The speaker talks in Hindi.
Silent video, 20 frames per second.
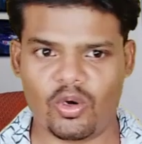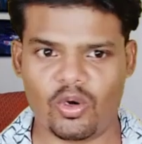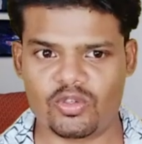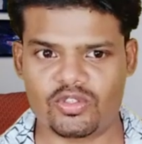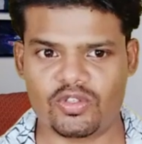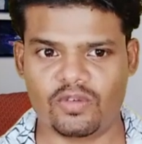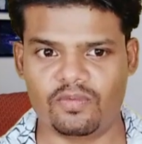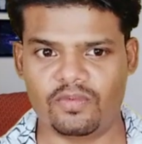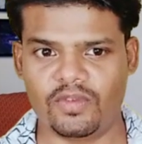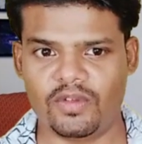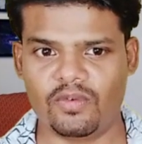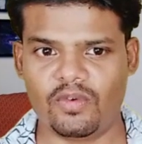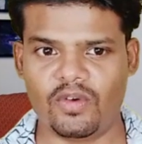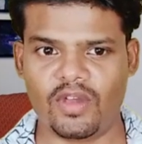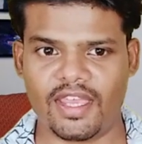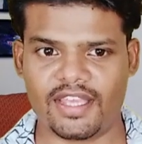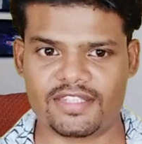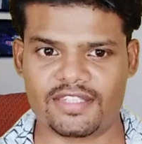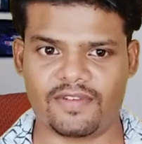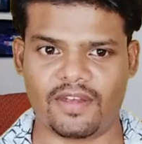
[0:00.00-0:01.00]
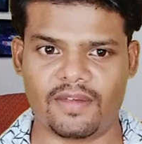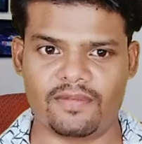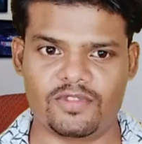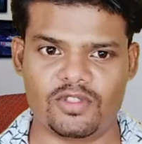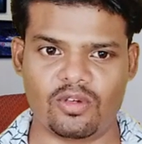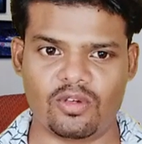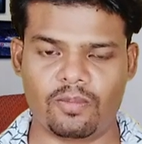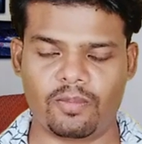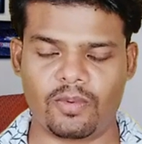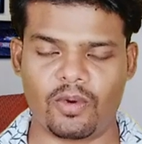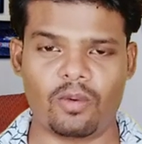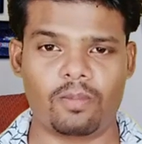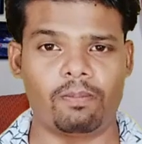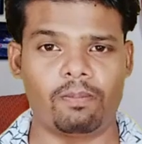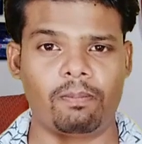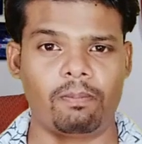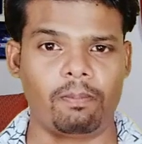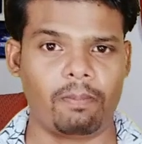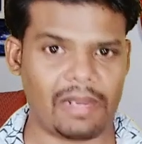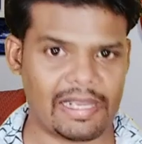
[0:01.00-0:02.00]
और जो वीवो एक्स फाइव जीरो प्रो
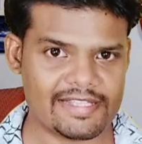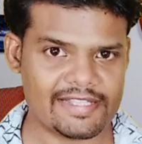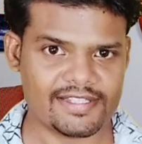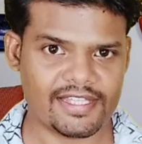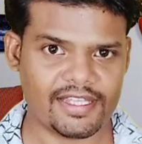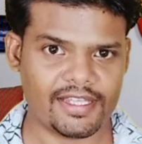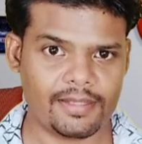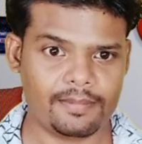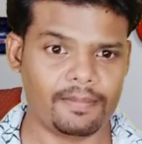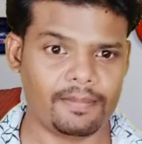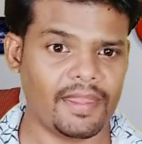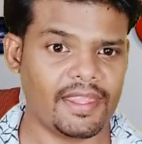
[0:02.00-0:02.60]
प्लस है